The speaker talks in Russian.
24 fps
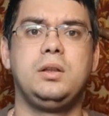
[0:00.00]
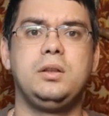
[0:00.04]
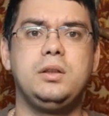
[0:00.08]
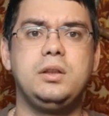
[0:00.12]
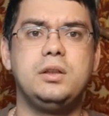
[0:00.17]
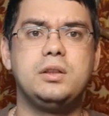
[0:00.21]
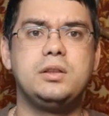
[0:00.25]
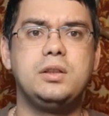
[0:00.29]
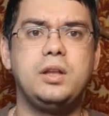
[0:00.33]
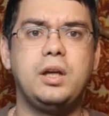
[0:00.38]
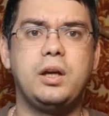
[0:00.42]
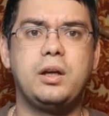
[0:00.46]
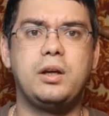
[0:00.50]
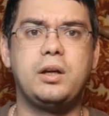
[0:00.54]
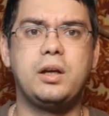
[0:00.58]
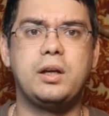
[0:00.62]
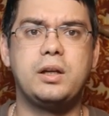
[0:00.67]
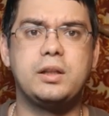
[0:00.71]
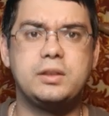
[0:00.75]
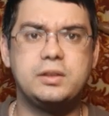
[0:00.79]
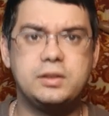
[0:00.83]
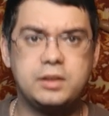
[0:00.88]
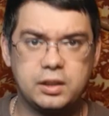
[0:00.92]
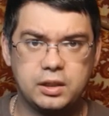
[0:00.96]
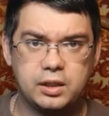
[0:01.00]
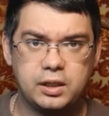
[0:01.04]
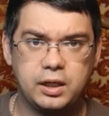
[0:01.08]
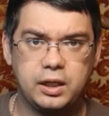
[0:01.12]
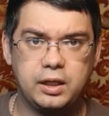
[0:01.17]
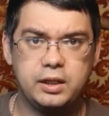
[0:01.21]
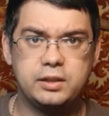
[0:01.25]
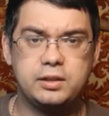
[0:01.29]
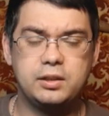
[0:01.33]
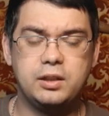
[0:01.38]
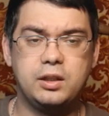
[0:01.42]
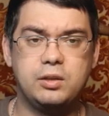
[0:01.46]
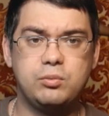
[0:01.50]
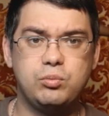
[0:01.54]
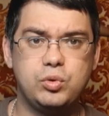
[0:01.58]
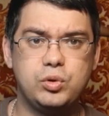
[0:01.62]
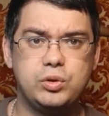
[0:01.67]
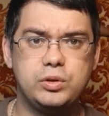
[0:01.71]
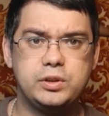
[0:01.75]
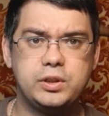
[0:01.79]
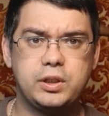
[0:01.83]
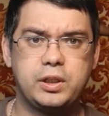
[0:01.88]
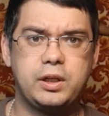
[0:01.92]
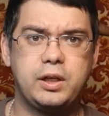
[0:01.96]
Не знаю, как это зеркалить. Наверное,
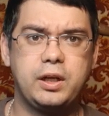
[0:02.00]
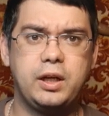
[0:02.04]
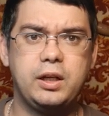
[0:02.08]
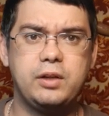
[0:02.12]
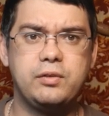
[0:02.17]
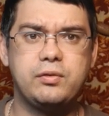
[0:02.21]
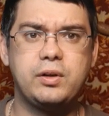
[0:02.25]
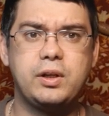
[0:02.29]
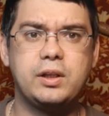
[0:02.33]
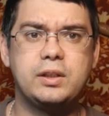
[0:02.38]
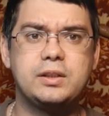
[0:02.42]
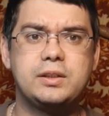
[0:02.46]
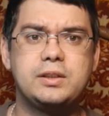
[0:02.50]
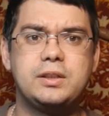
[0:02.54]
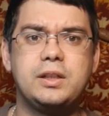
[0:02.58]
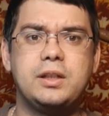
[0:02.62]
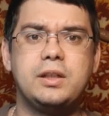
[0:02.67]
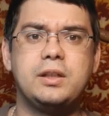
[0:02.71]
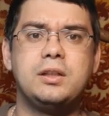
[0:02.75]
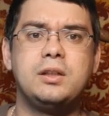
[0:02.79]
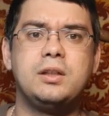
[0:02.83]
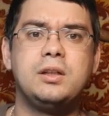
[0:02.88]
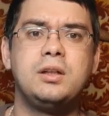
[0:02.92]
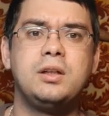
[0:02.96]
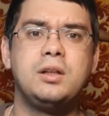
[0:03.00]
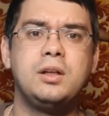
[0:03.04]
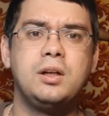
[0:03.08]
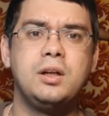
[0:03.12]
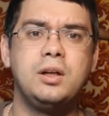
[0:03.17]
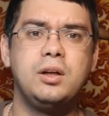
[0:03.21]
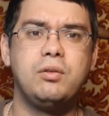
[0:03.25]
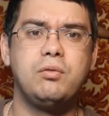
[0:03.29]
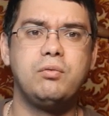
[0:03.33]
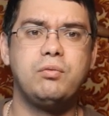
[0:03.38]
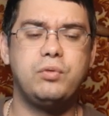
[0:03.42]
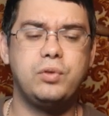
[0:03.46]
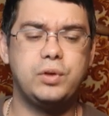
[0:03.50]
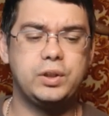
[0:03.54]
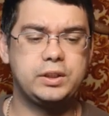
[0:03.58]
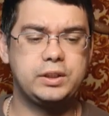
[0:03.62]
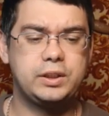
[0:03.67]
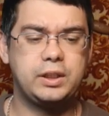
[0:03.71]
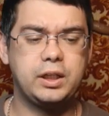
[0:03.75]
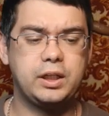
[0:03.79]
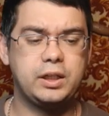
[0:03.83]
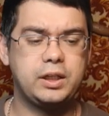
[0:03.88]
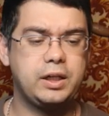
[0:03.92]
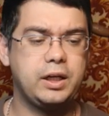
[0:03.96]
буду зеркалить в конце. Вот
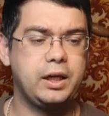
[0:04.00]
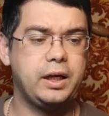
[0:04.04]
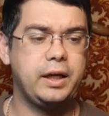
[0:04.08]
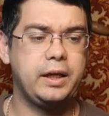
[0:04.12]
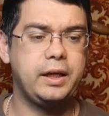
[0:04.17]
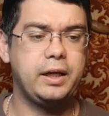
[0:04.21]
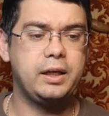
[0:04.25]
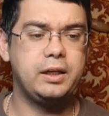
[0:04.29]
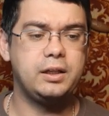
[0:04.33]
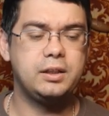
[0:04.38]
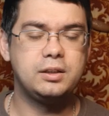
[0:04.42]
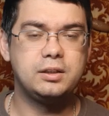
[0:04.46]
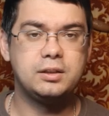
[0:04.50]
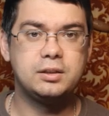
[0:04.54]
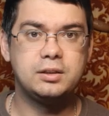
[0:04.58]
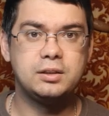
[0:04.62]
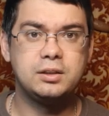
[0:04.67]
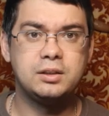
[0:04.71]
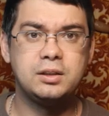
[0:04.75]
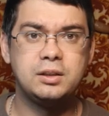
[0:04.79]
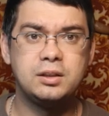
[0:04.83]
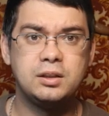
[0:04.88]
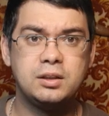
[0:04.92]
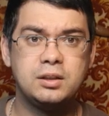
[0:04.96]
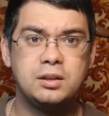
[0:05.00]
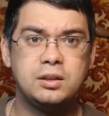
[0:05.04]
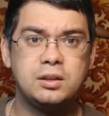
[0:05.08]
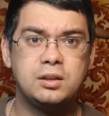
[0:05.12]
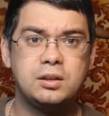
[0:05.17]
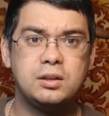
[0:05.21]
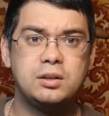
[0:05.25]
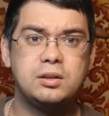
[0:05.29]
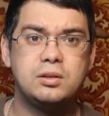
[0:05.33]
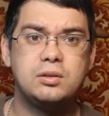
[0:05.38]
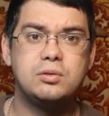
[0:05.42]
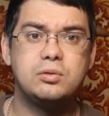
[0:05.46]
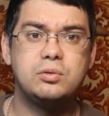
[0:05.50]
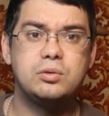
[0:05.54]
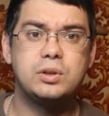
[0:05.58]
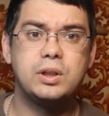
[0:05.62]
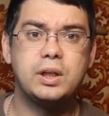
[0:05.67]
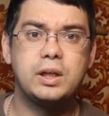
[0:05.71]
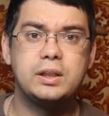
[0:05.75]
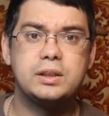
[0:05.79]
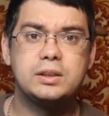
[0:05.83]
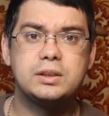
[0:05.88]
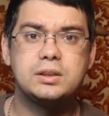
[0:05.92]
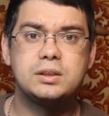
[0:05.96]
такая у
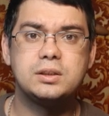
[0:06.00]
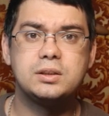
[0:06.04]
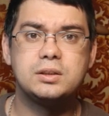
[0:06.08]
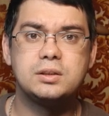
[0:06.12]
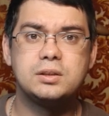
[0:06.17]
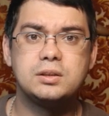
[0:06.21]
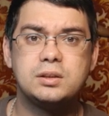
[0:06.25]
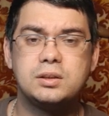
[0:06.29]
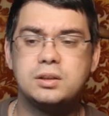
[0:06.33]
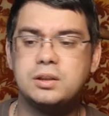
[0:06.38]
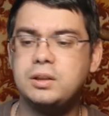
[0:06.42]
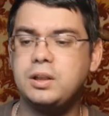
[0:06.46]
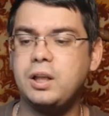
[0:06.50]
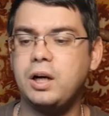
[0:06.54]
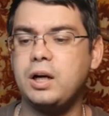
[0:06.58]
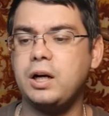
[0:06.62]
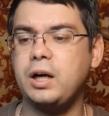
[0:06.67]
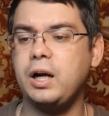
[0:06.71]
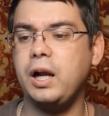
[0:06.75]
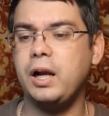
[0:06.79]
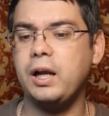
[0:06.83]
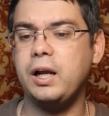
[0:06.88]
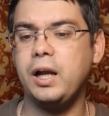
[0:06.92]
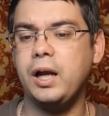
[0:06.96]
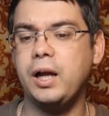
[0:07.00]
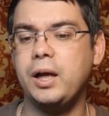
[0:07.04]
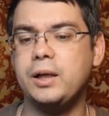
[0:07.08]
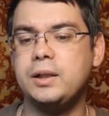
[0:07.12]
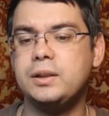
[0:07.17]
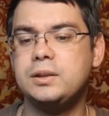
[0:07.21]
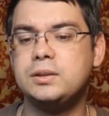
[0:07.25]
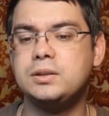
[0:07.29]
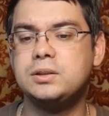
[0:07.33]
нас трага.